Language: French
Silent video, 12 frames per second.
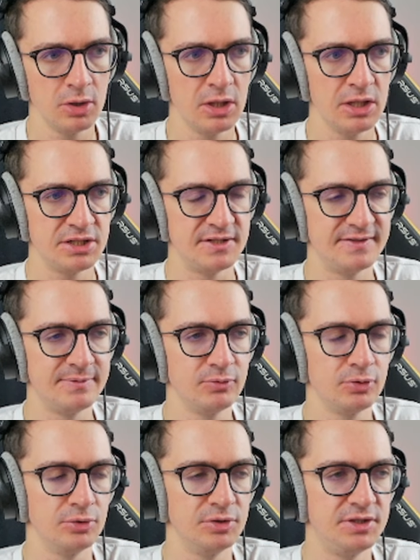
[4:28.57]
J'estime que
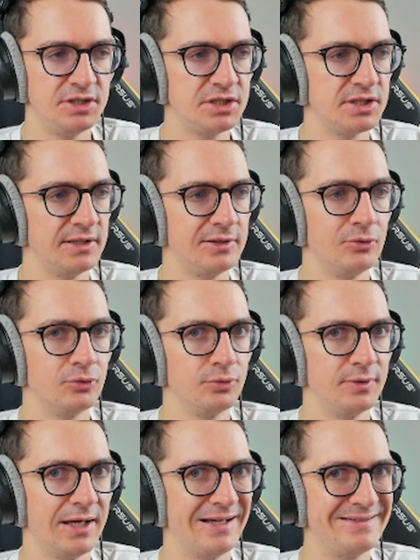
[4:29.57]
le Dish était une zone
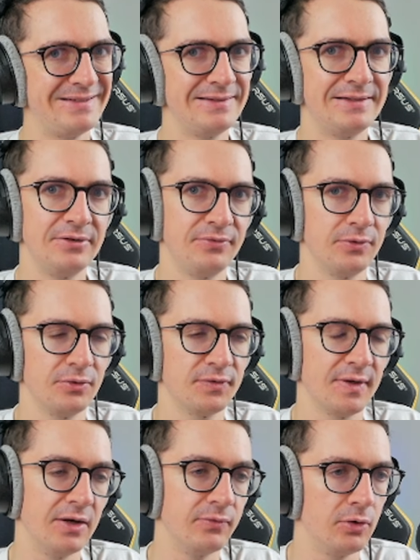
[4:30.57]
assez défense
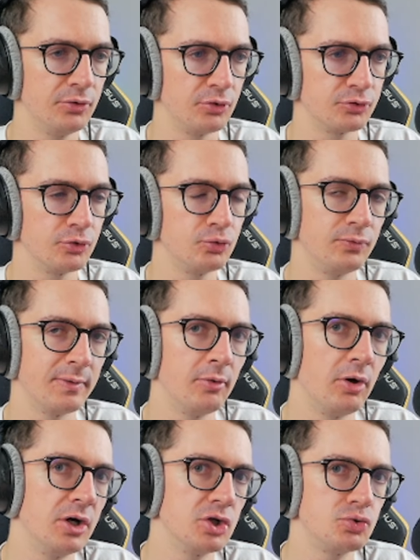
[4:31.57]
avant, dans le sens où vraiment
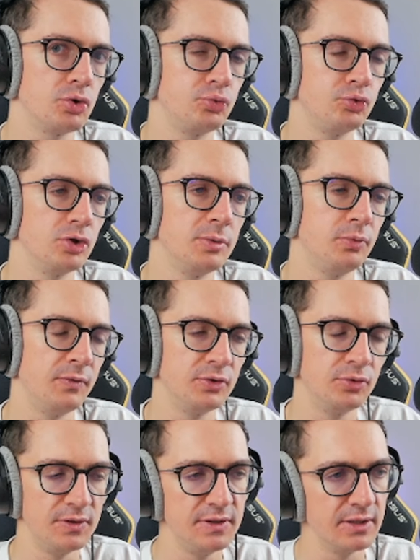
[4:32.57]
un joueur tout seul pouvait
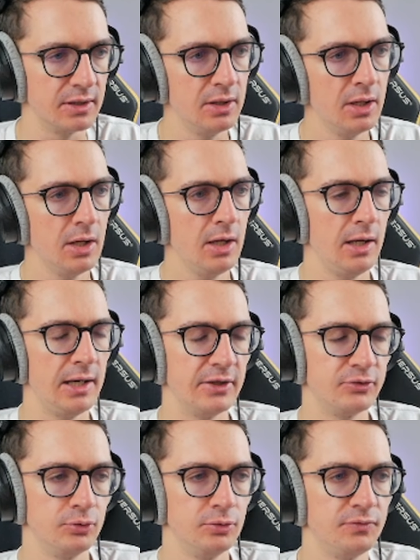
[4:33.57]
tenir la
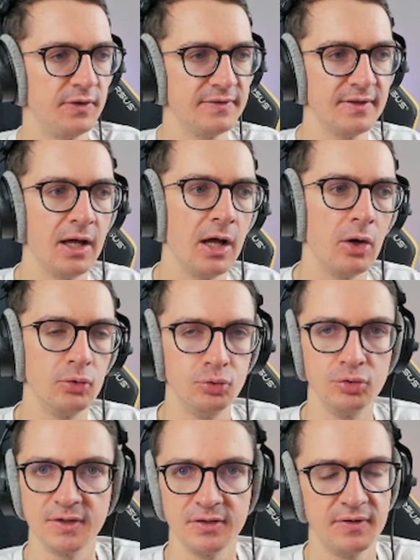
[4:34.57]
zone face à deux
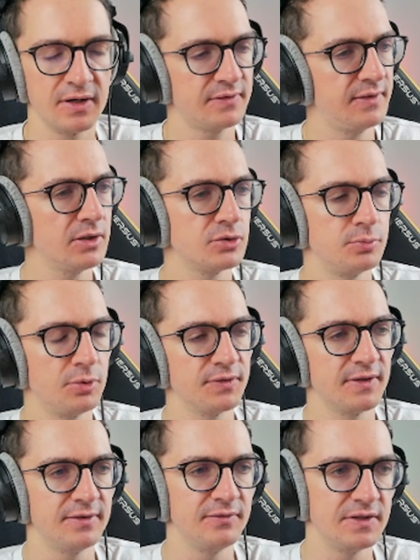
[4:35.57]
adversaires, je pense,
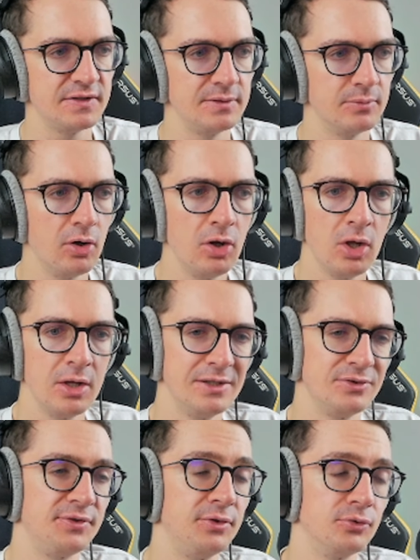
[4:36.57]
assez facilement. C'est
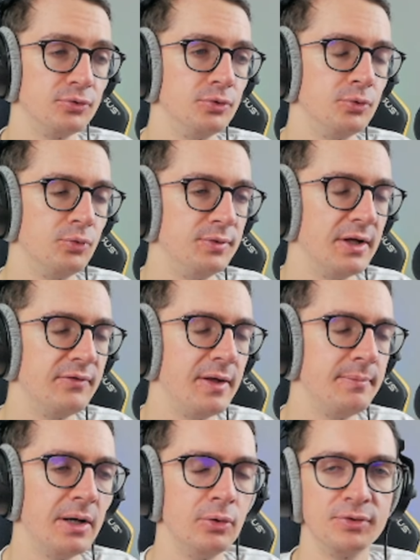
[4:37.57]
aussi une zone où on avait bah,
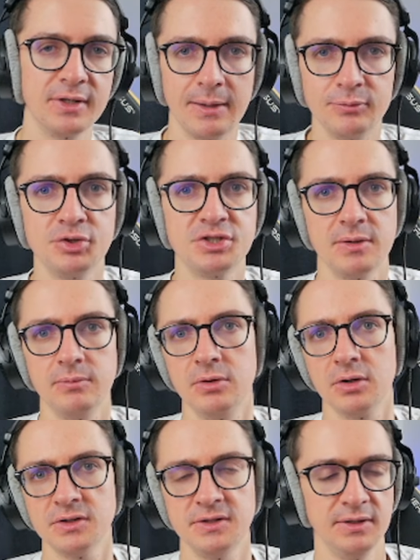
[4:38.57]
le trap de Chamber
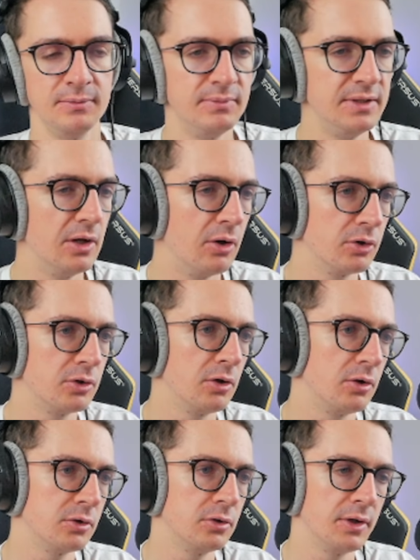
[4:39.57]
qui est mis encore,
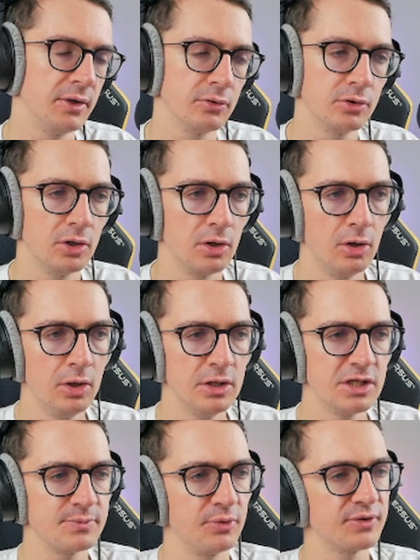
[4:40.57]
encore et encore. Je
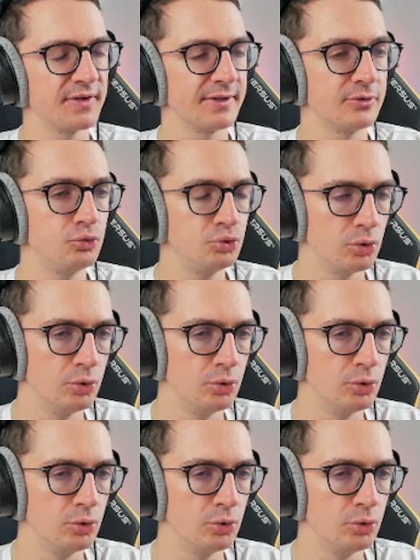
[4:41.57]
pense que ça sera toujours le